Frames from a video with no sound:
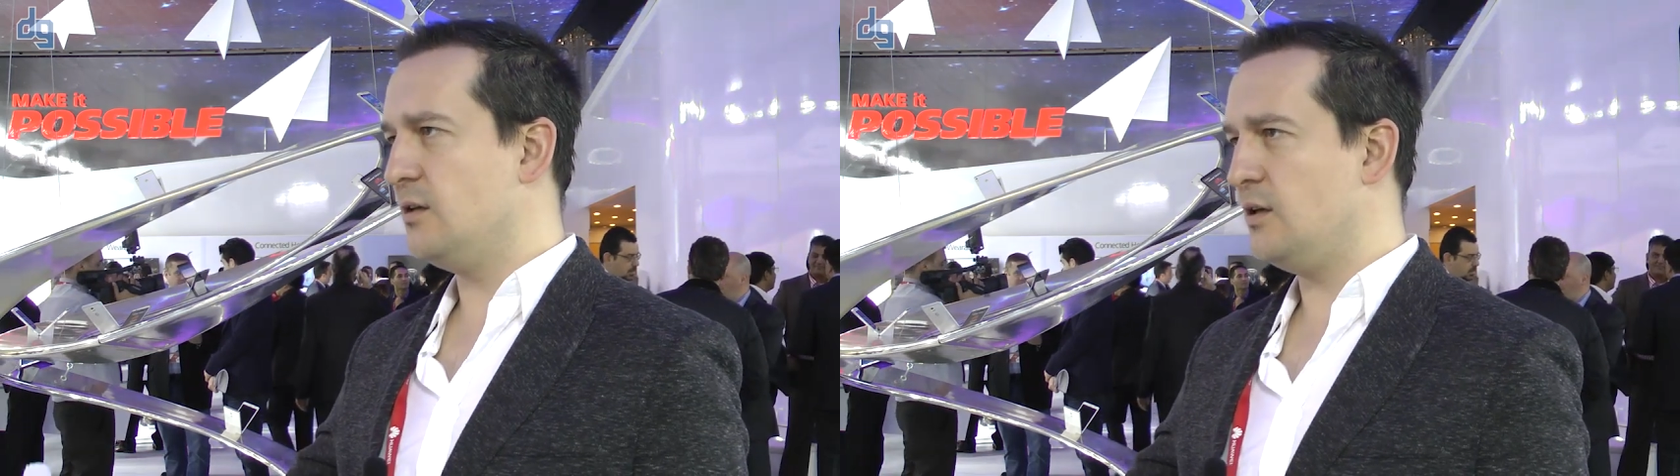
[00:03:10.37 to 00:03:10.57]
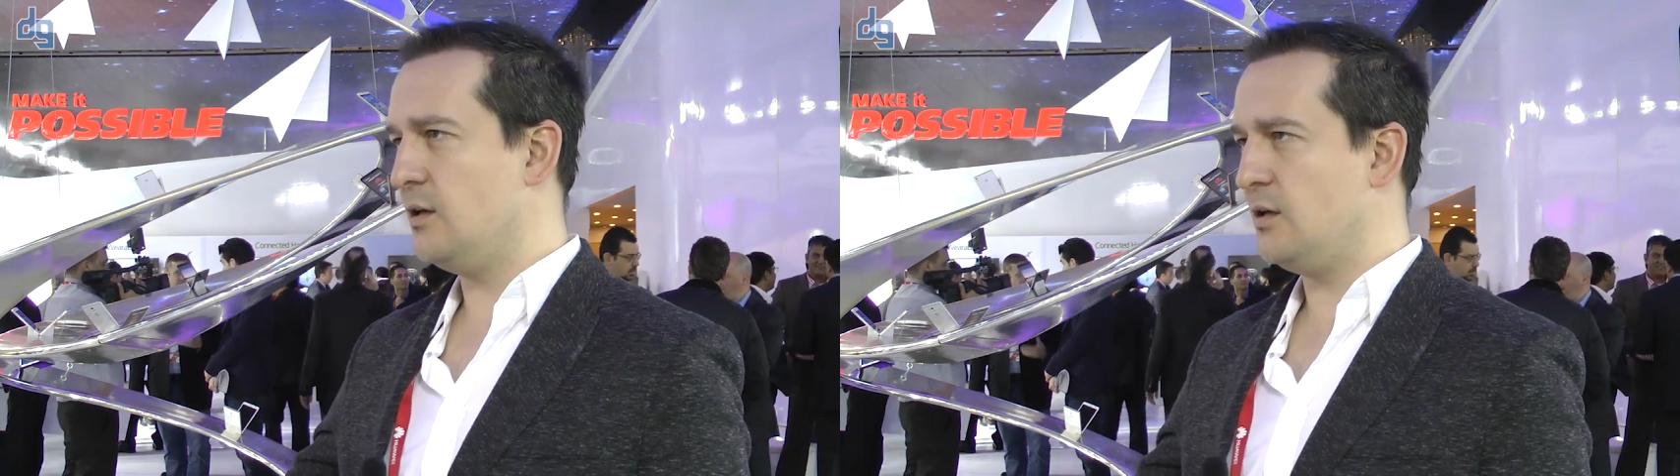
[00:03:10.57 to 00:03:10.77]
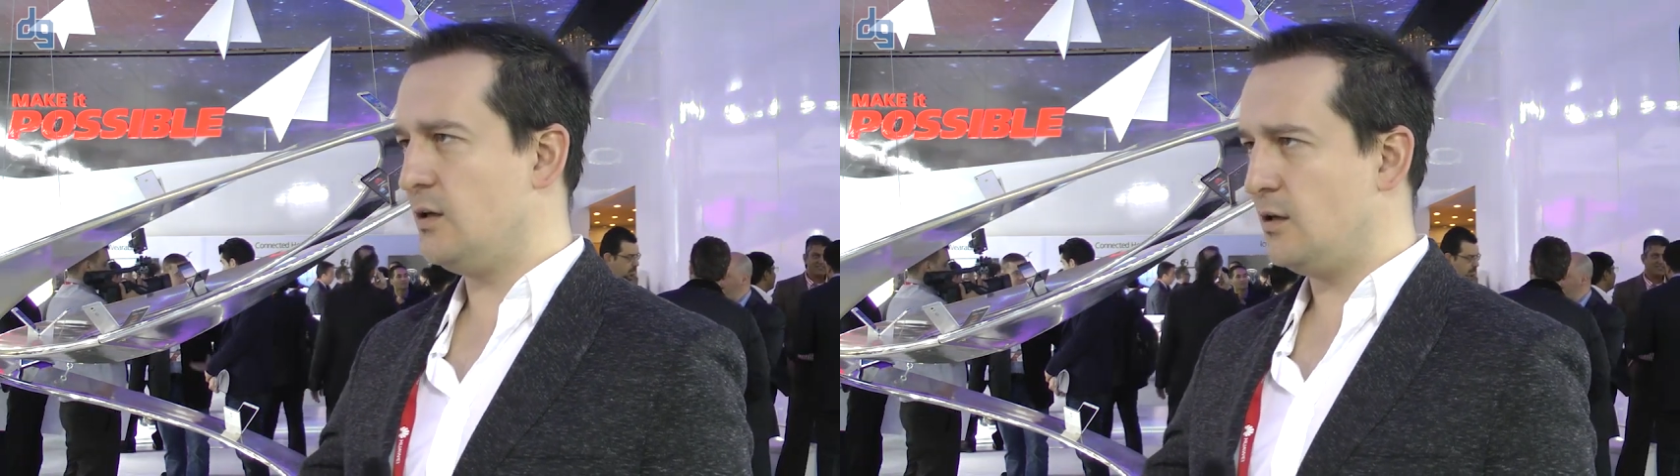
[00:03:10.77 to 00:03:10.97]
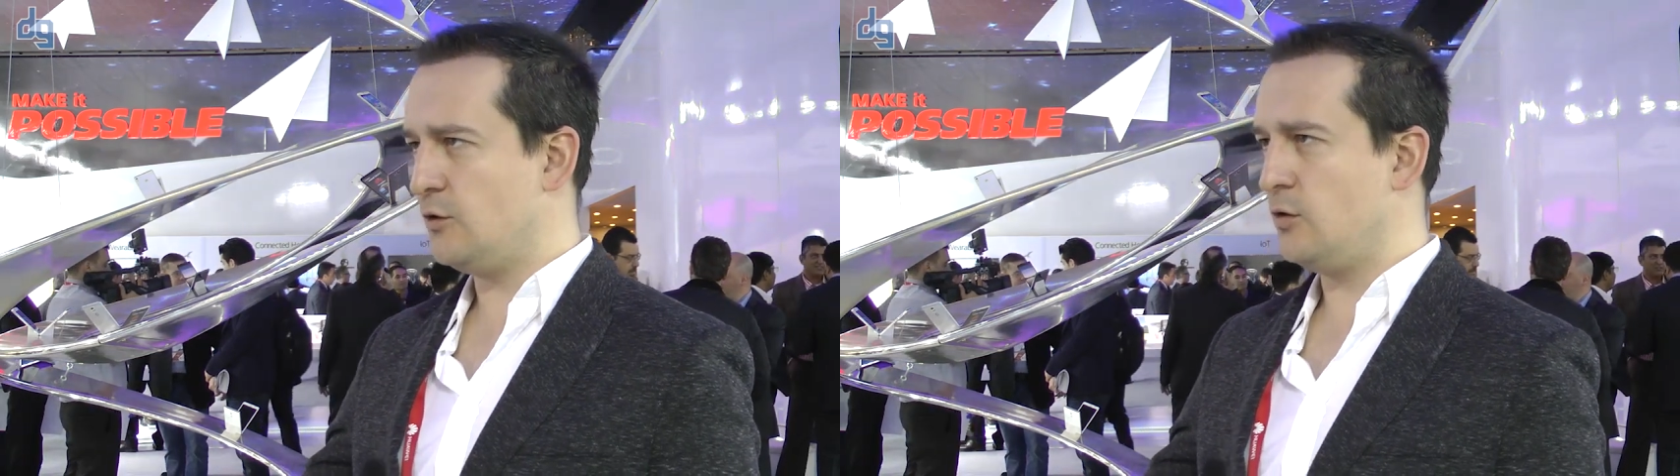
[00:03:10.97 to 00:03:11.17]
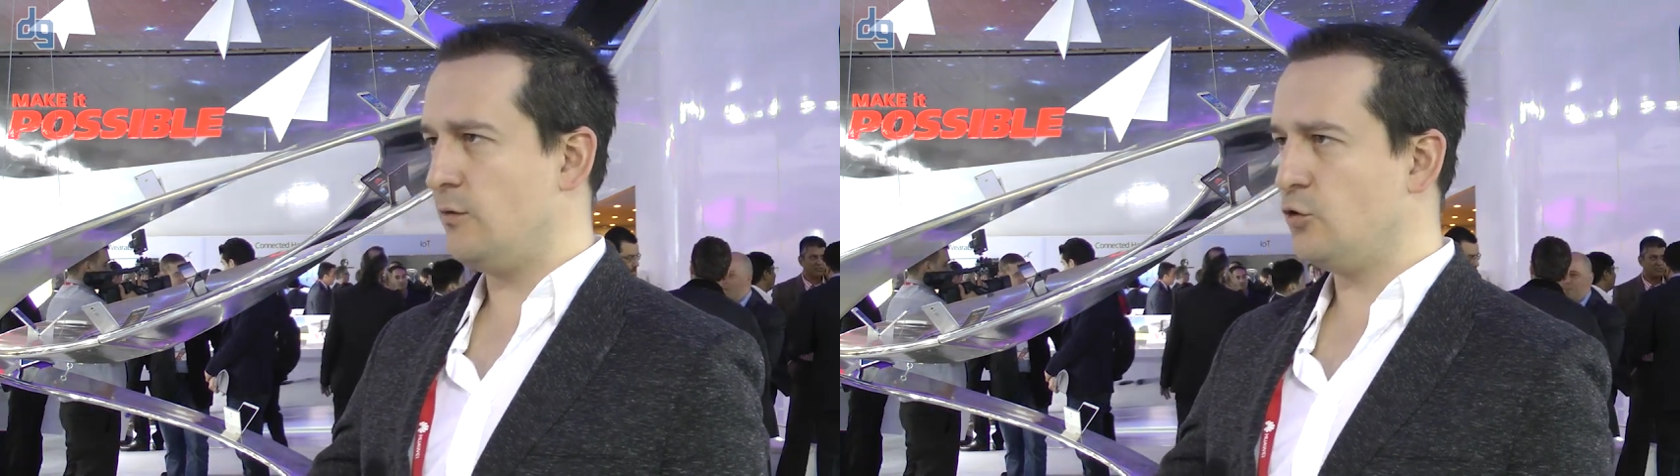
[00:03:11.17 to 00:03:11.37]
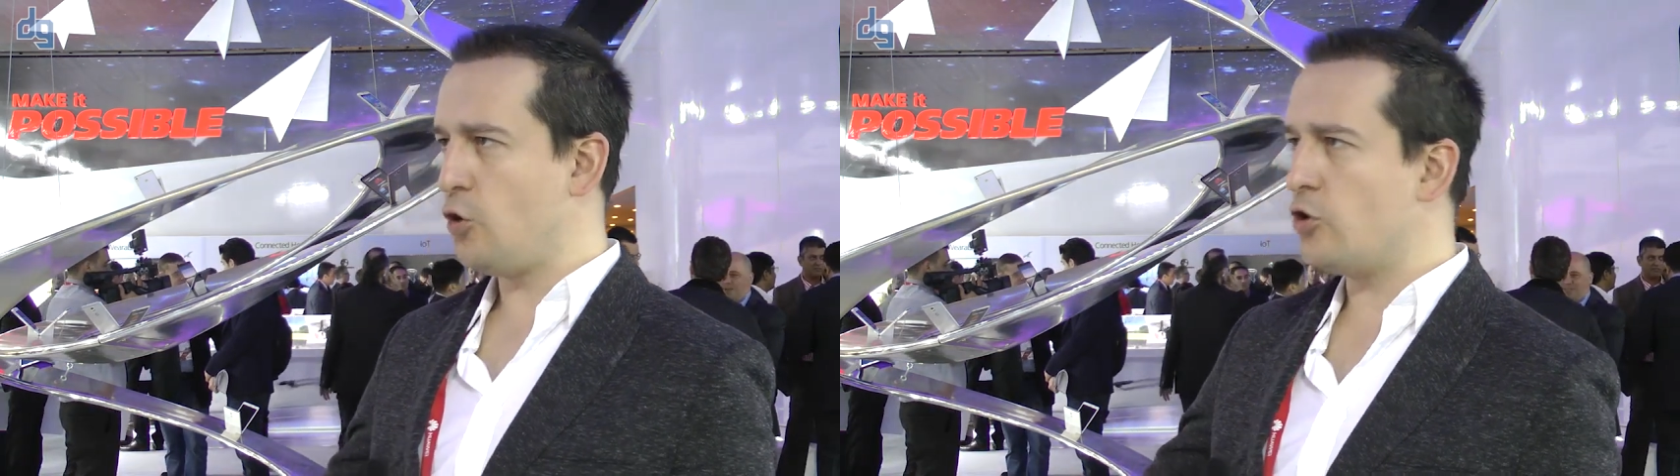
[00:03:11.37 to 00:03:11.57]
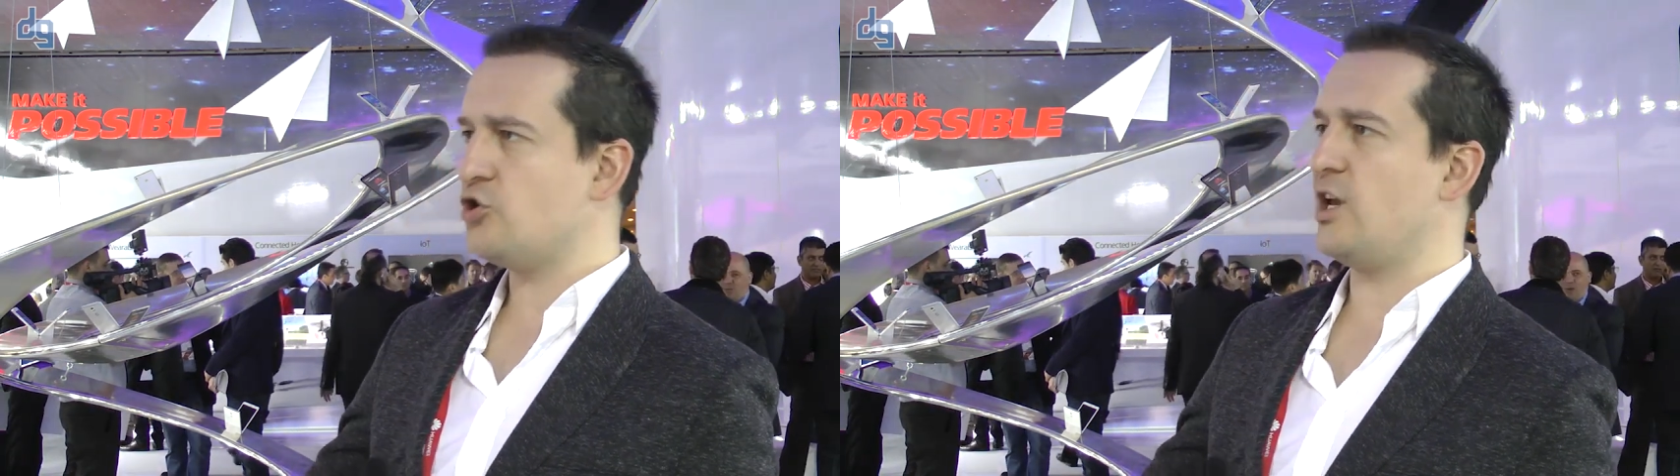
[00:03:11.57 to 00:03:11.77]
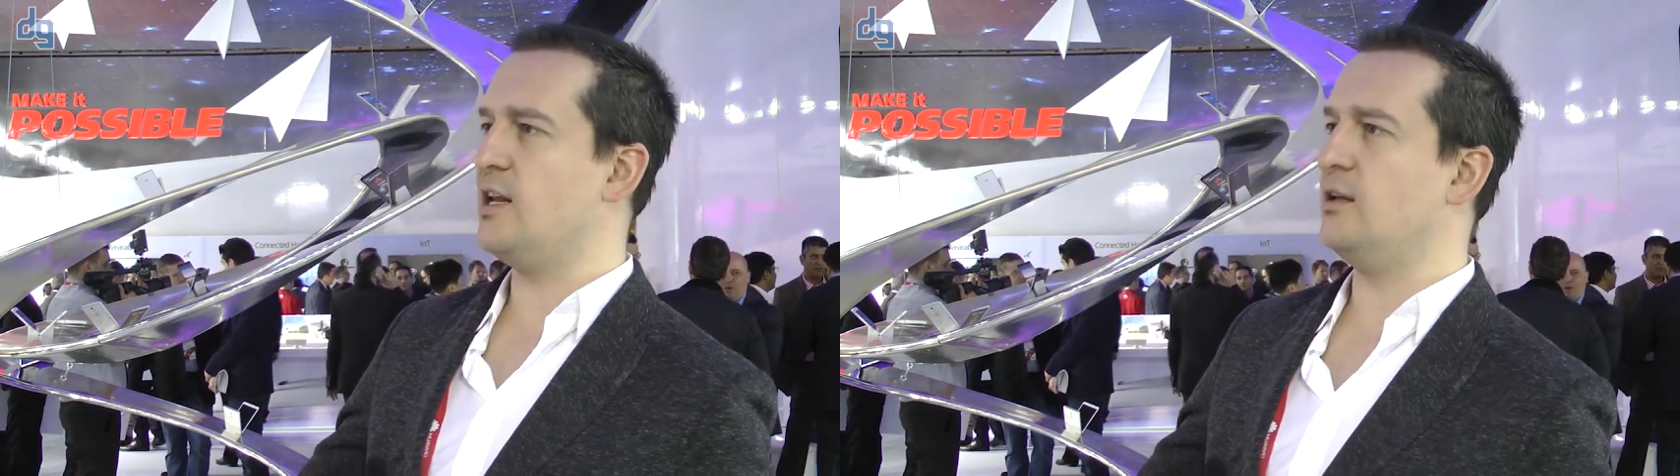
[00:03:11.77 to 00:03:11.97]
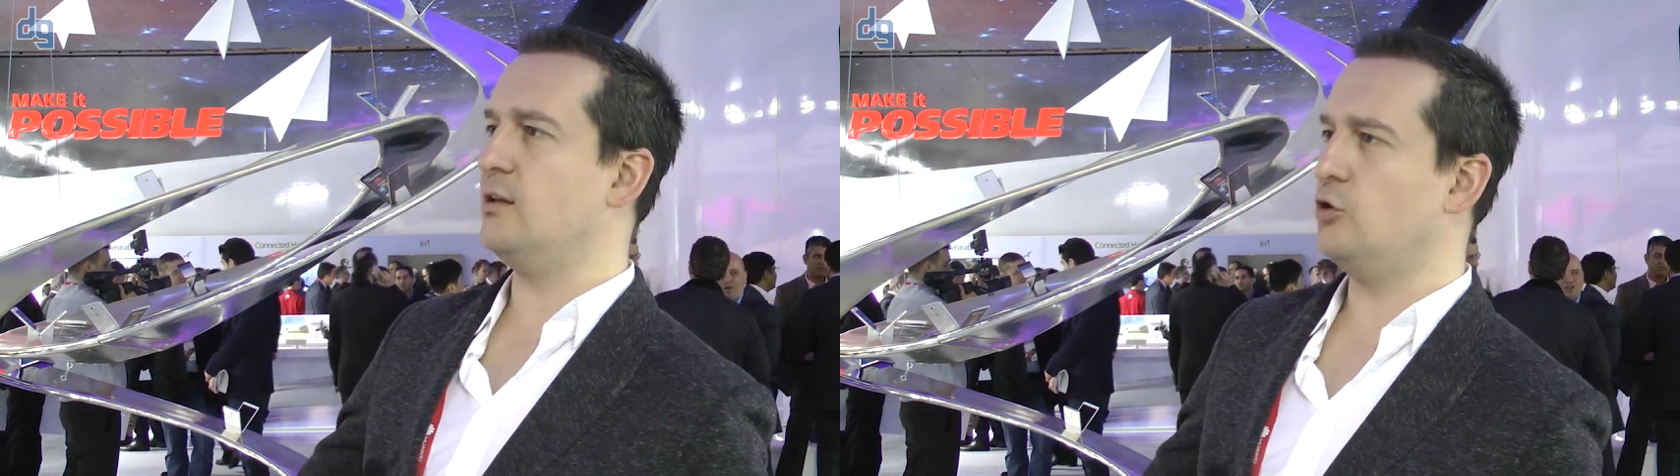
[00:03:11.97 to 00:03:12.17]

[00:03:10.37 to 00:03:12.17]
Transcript: e, 4G,